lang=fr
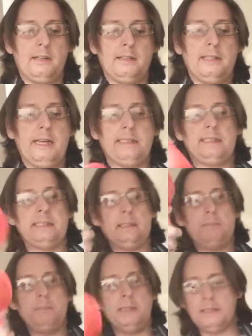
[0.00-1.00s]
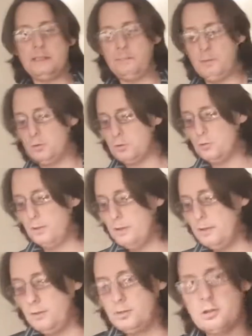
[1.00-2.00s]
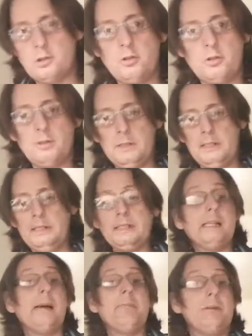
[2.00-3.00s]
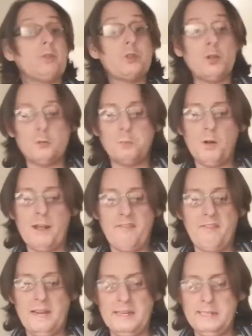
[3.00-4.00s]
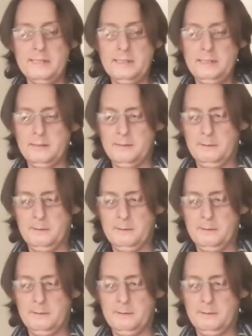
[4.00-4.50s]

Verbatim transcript: That's merci, bonsoir, le sucre. Et c'est la même chose pour la farine.